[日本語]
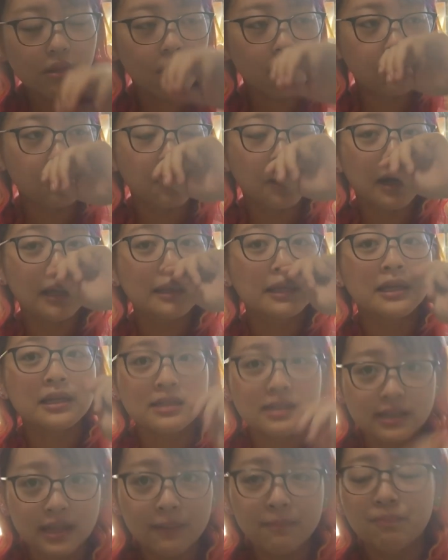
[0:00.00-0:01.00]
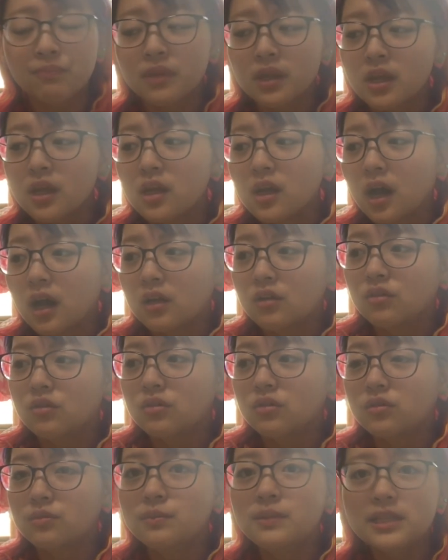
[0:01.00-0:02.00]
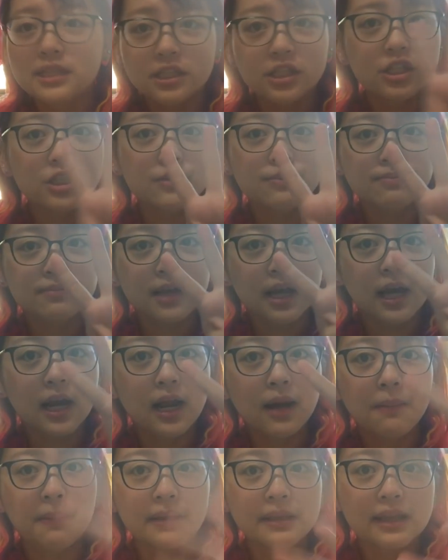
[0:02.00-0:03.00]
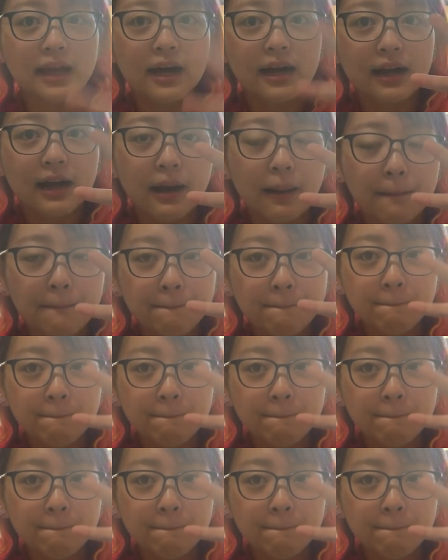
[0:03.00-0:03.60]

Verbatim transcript: ことがあってですね、3つカラーバターが